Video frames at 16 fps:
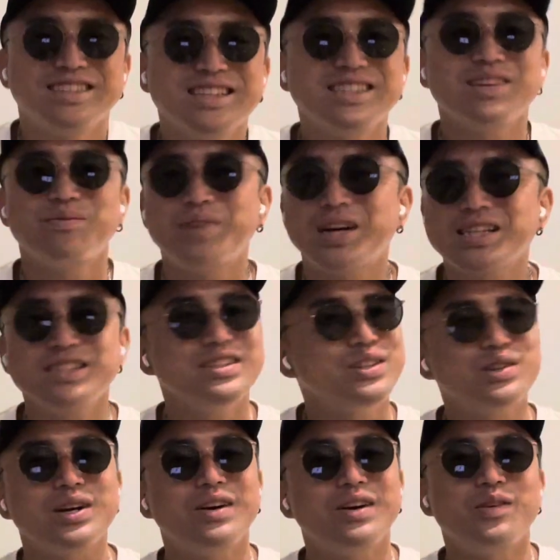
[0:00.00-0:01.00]
全然まずい
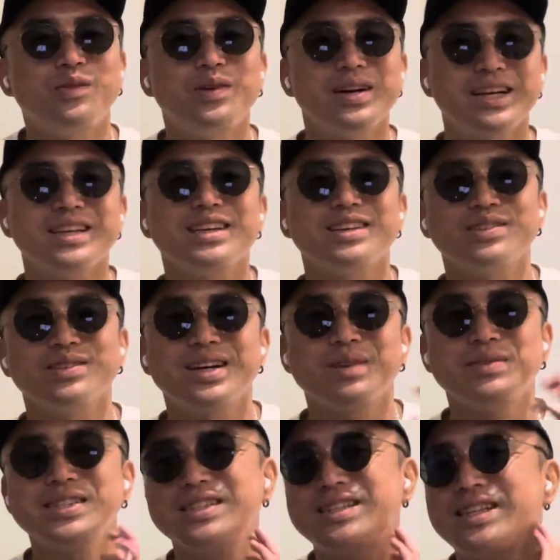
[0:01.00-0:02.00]
とか思わないけどなんか
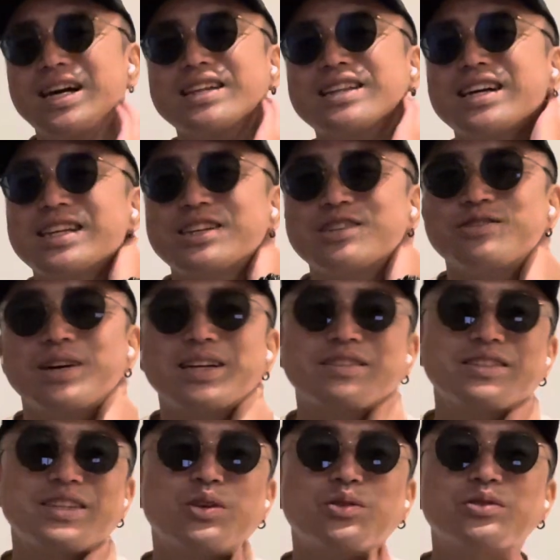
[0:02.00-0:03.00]
別に屋台で食わな
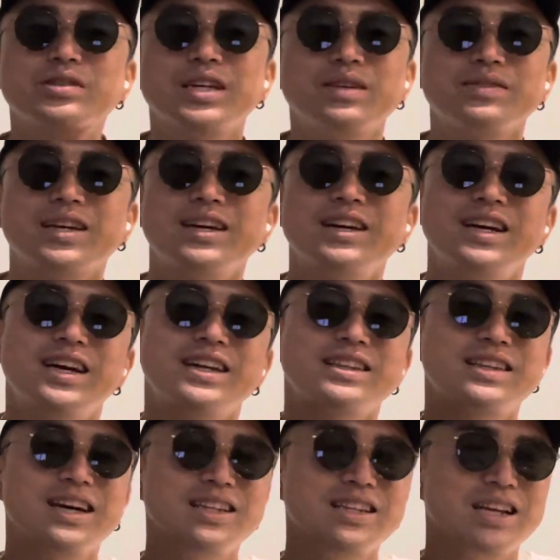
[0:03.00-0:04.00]
くてよくないみたい
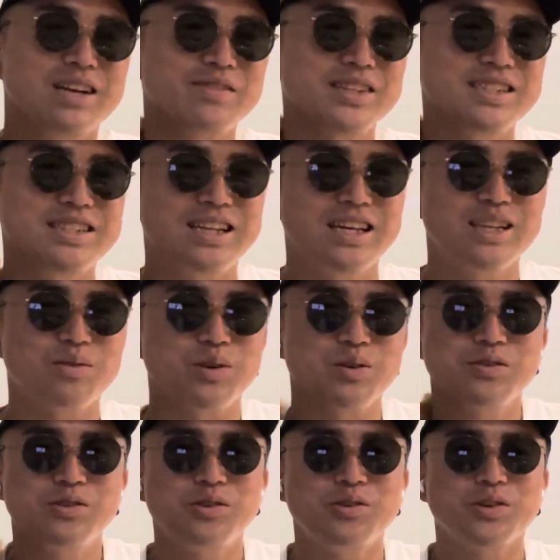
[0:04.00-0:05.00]
ななんなら別にだってもう
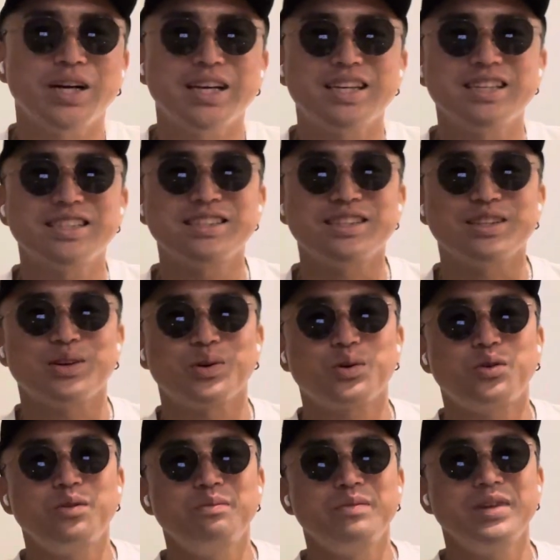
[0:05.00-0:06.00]
福岡行き過ぎて俺
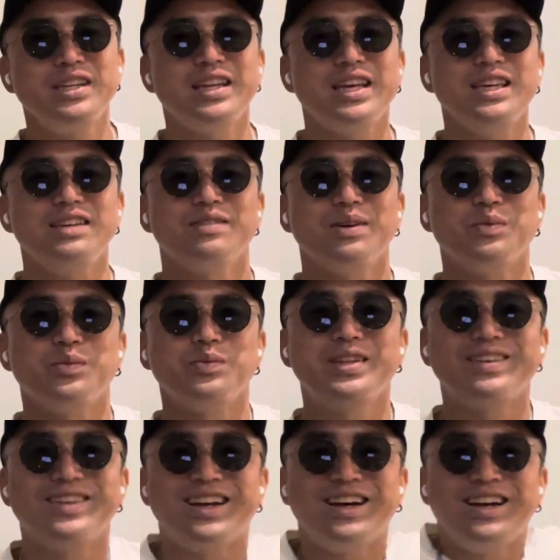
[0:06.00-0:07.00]
コンビニでいいもんみた
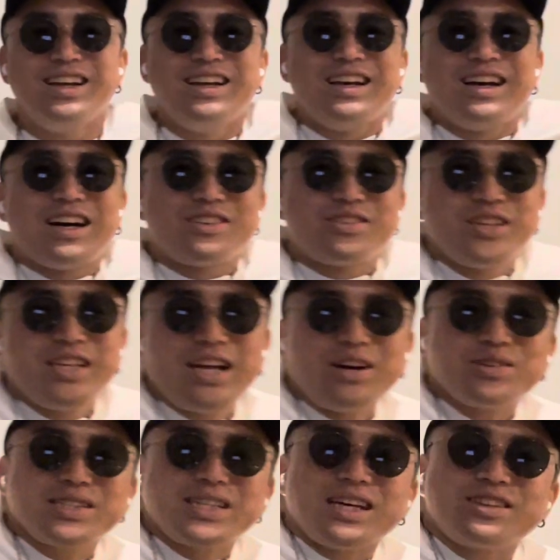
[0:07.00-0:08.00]
いなあの平
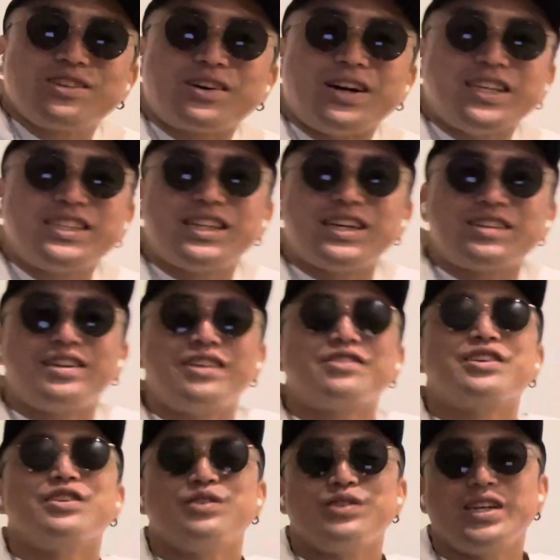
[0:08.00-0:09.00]
尾さんとか行きたくなる
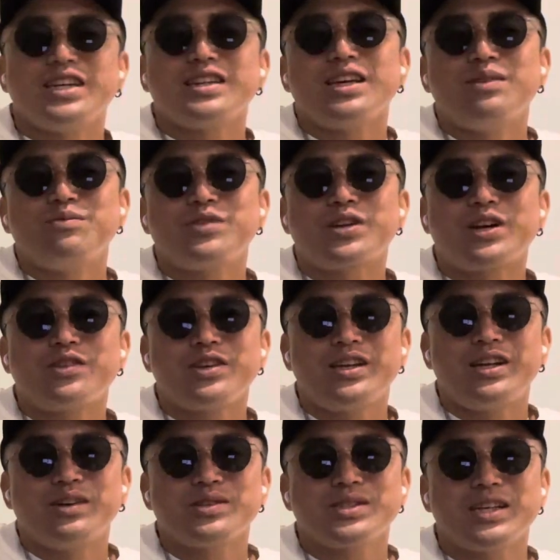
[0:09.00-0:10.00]
けどね天ぷらの
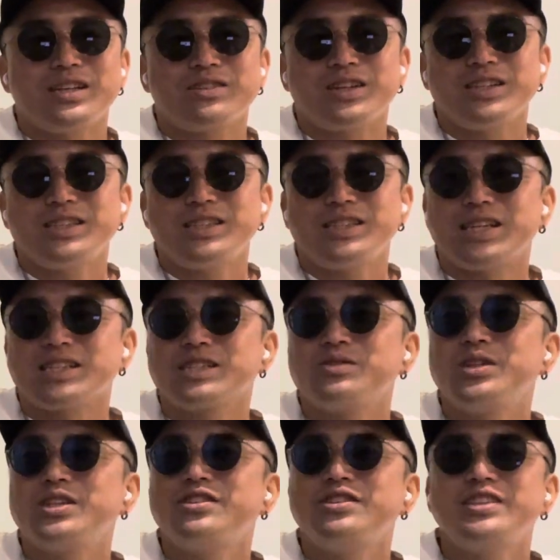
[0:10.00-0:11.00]
平尾さんとか久しぶ
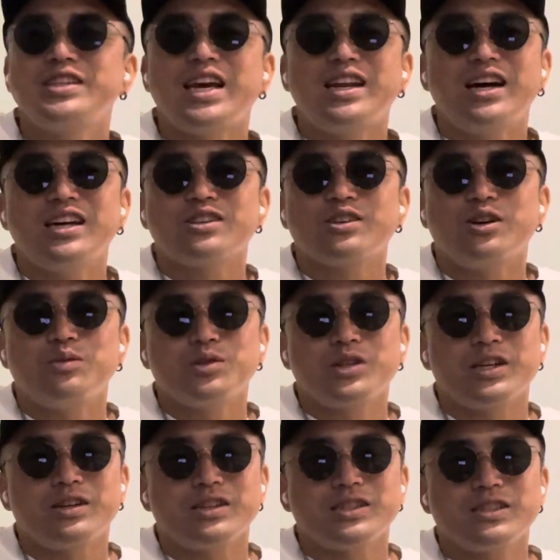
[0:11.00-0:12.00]
りに食いてえなとか思った
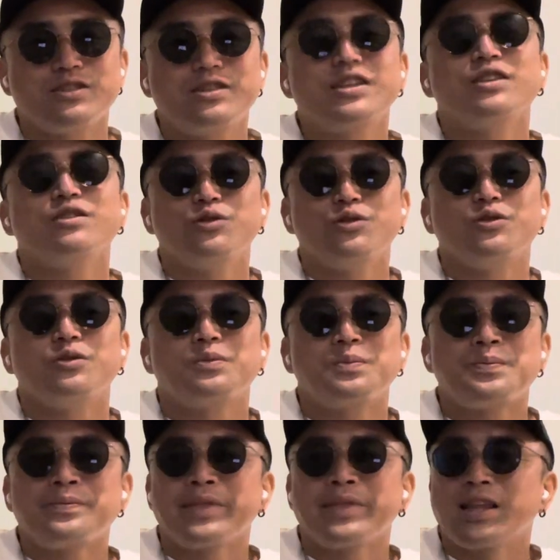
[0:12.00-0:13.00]
りとかするけど
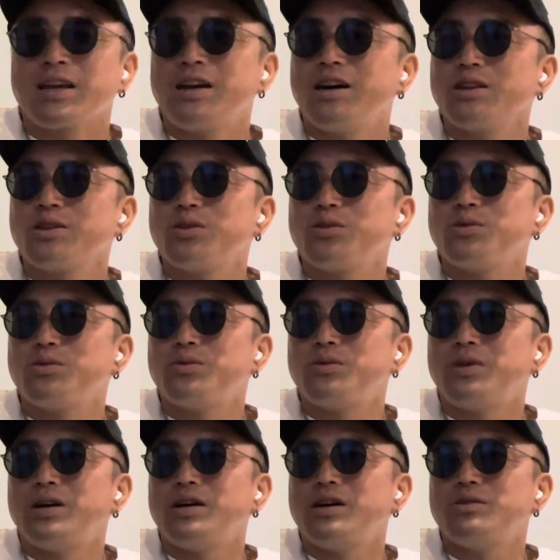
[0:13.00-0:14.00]
あと
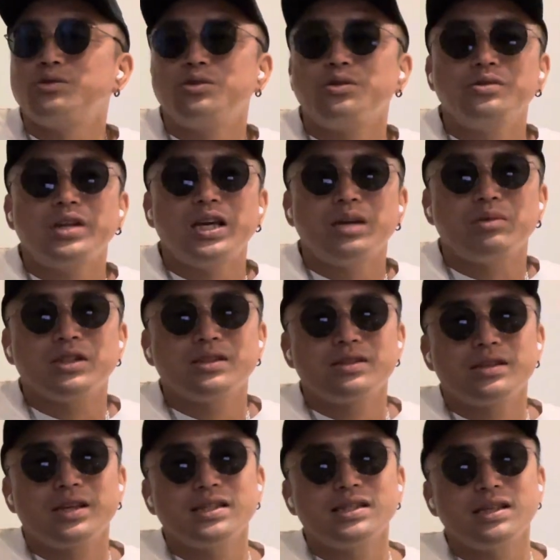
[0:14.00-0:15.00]
はうどんで言えば
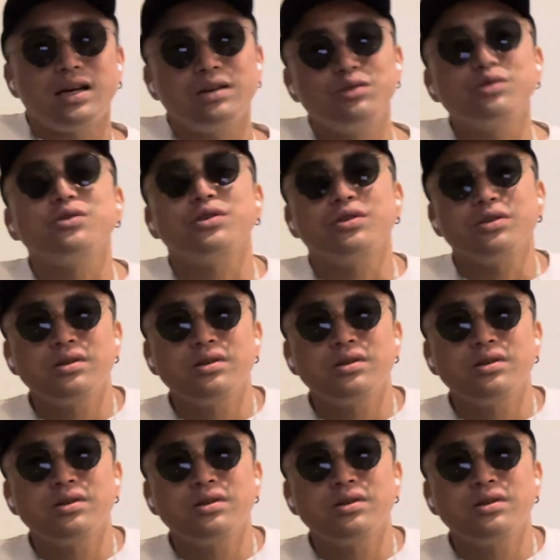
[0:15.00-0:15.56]
助さんうどん